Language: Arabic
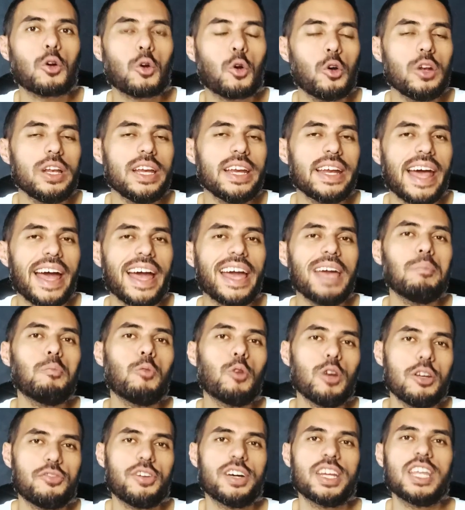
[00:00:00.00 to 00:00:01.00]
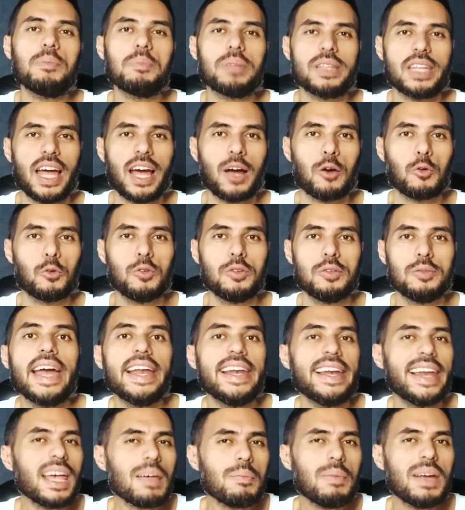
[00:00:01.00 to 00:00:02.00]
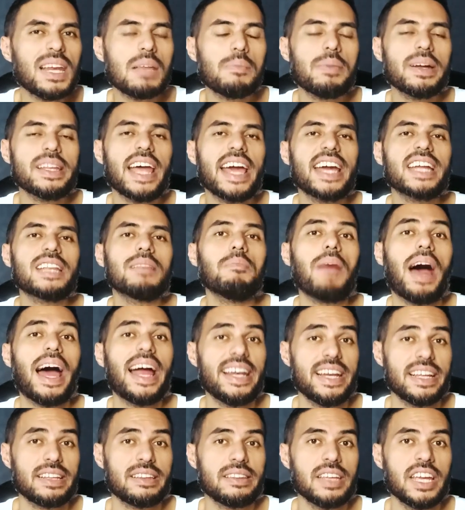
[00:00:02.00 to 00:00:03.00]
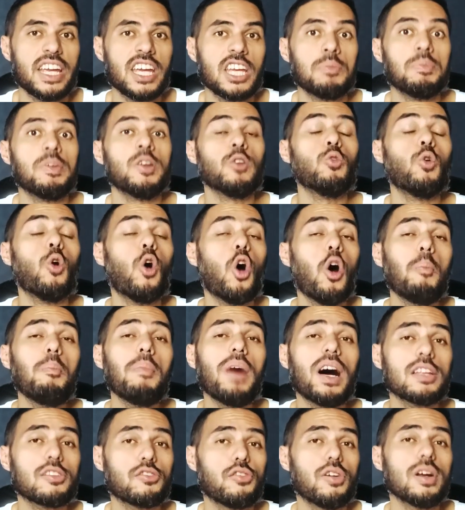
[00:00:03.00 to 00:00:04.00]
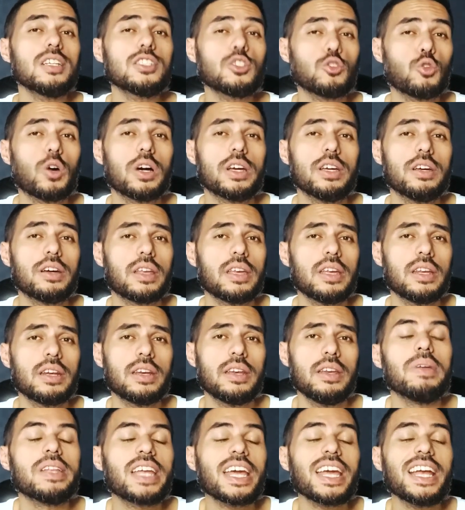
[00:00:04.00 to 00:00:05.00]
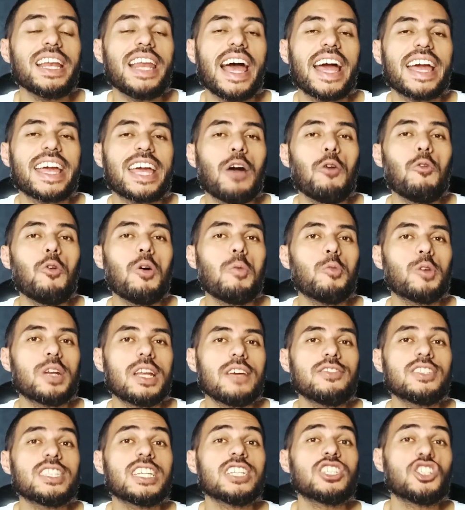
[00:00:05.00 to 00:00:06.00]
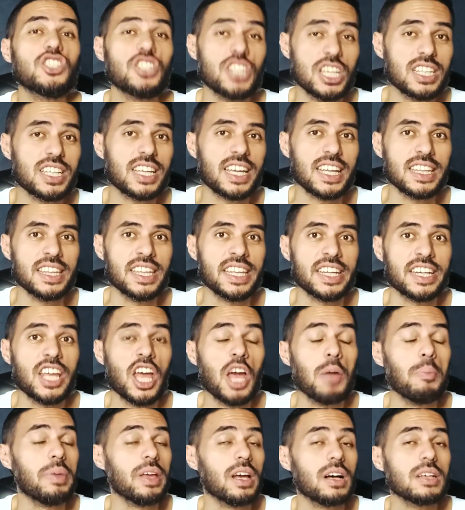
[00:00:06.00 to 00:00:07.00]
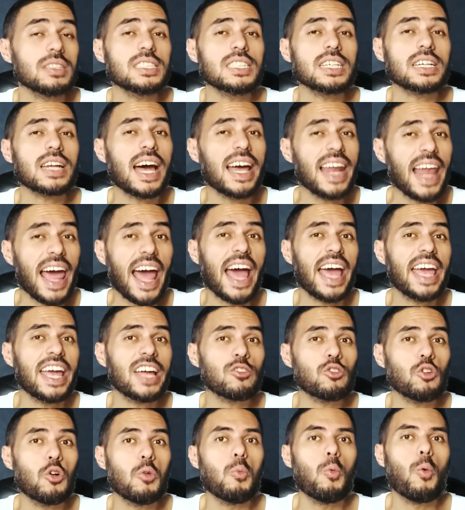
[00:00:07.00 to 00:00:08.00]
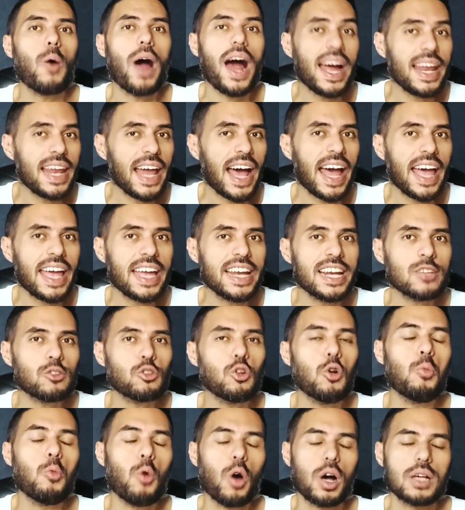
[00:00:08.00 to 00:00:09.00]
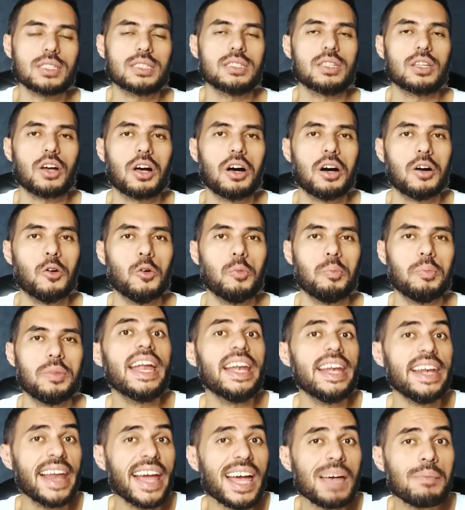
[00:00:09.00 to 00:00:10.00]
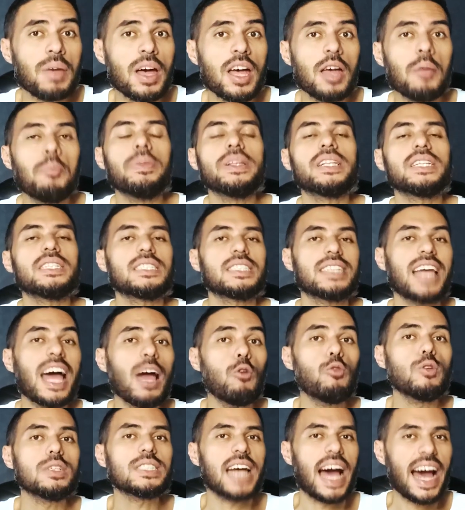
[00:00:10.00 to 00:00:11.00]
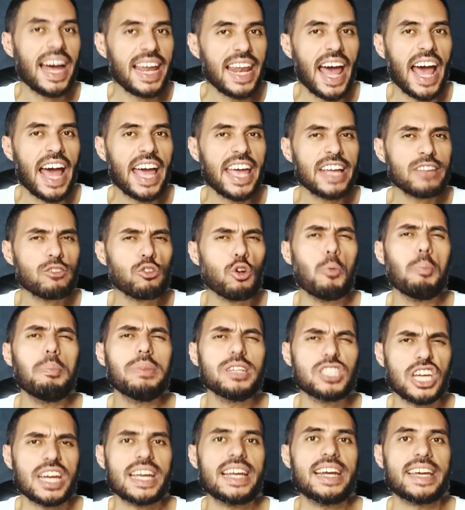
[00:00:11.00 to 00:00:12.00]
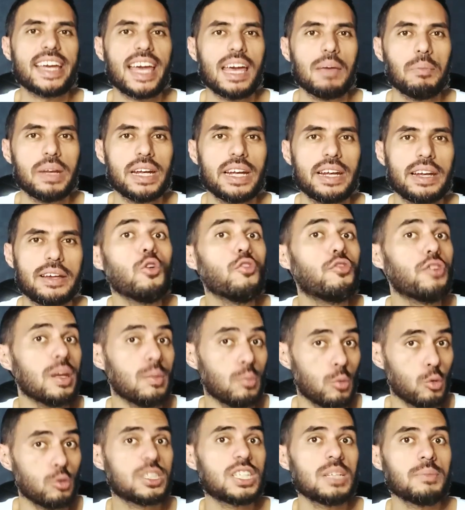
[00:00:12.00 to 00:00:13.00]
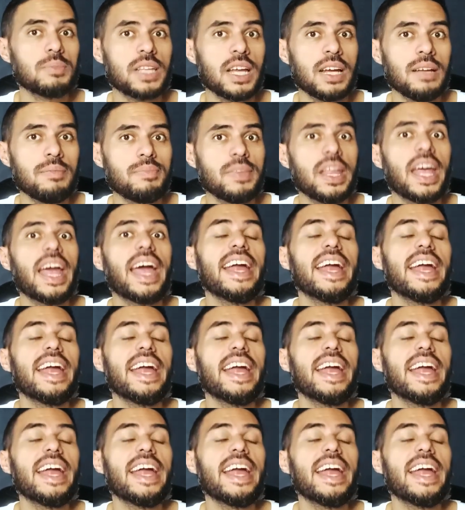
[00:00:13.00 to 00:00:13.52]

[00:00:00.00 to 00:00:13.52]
لكل لاعب والفريق بتاعه اللعبة اللي بدأت مع الاتنين من وهم أطفال صغيرين بتخلق جو منافسة شديد جدا بيأثر على حياتهم وعلى عائلتهم وأصدقائهم اللعبة بتستحوذ على حياتهم بشكل كامل وفي الموسم ده